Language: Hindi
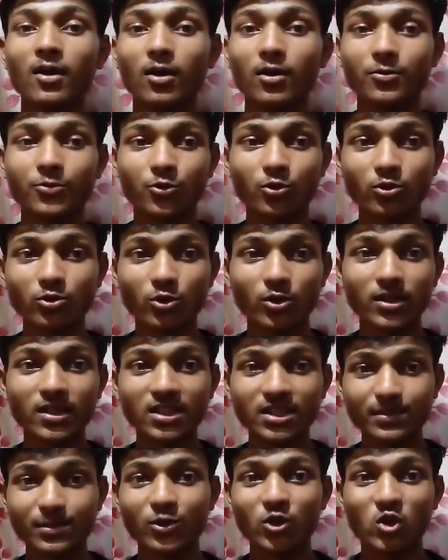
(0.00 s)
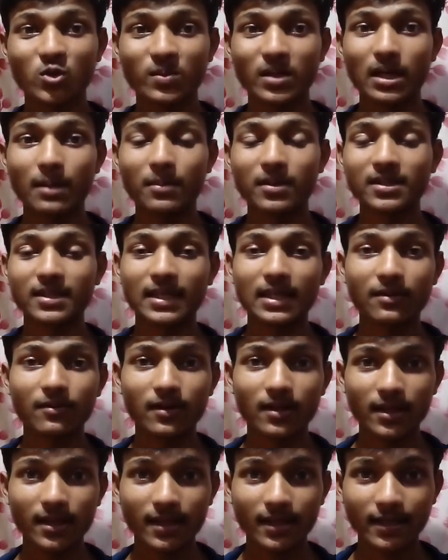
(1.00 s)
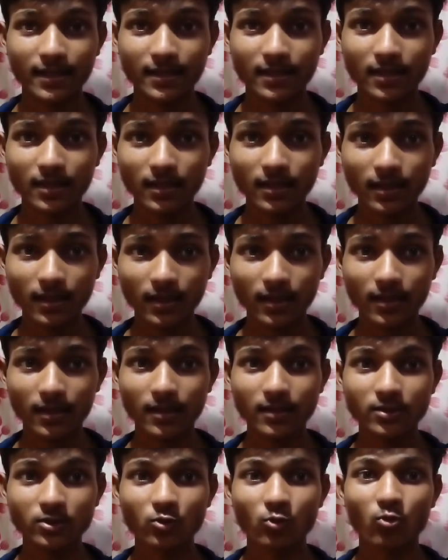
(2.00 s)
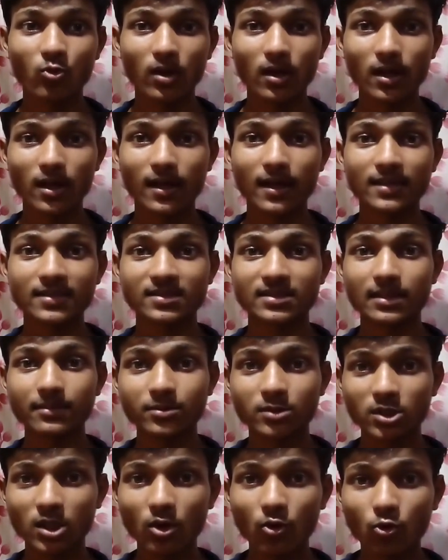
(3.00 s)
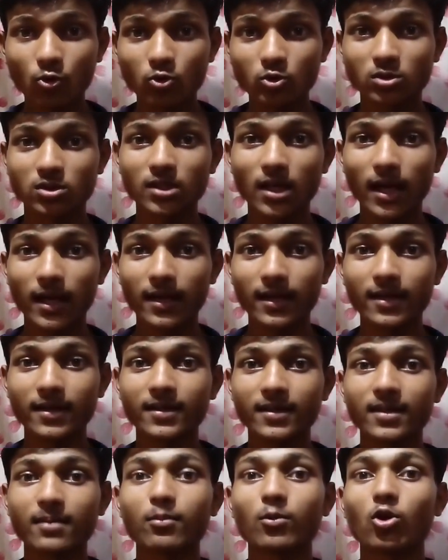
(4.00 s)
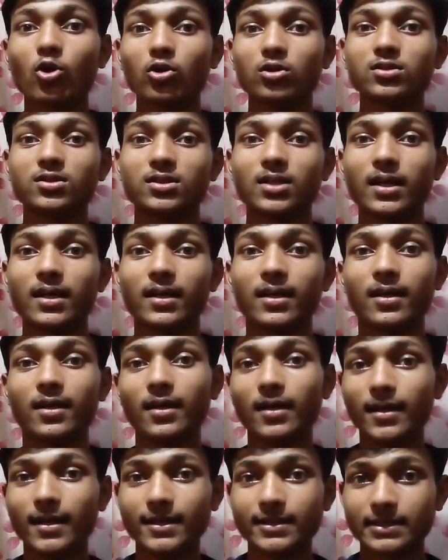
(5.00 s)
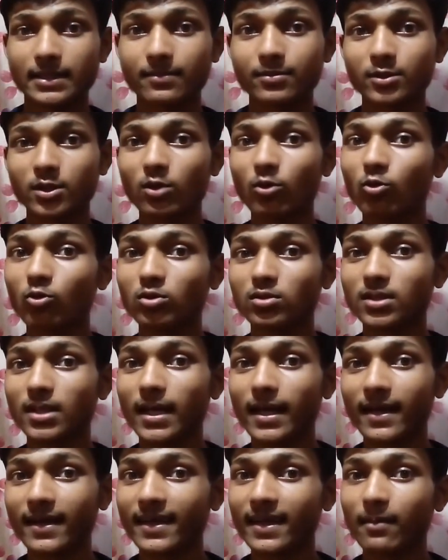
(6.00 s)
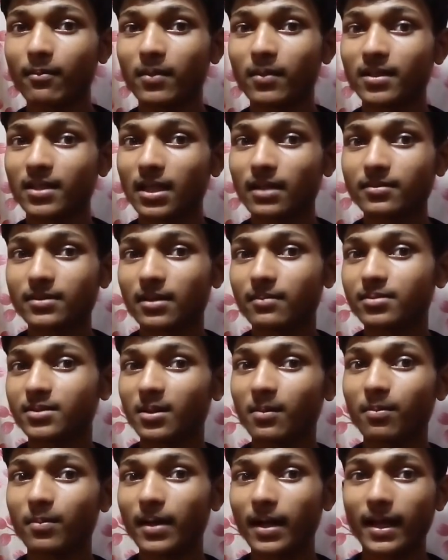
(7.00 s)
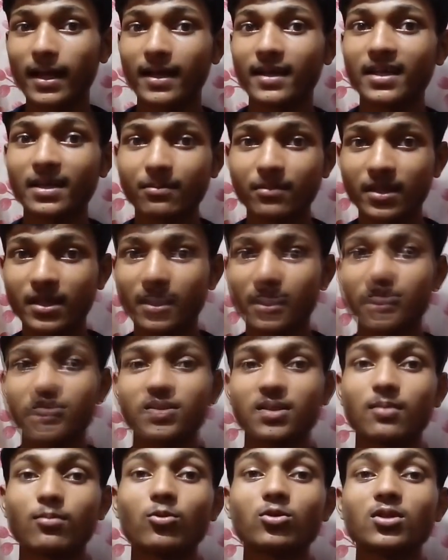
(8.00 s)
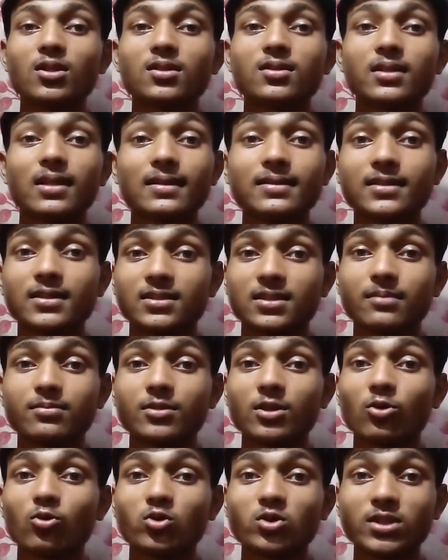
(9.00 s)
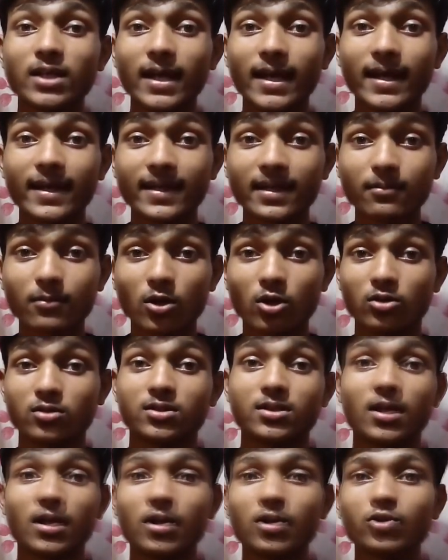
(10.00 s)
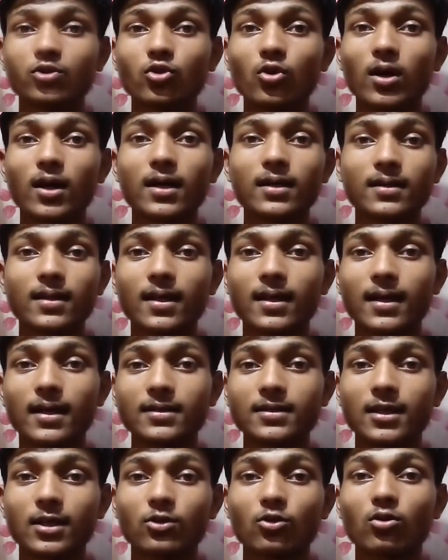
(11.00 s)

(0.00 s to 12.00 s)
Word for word: सो जो इस वीडियो में हम बताने वाले हैं कि इस वर्ल्ड का सबसे ऊंचा एटीएम कौन सा है सबसे ऊंचा एटीएम मतलब सबसे बड़ा एटीएम नहीं समुद्र तल से सबसे ऊंचा एटीएम कौन सा है सो तो अगर देखा जाए तो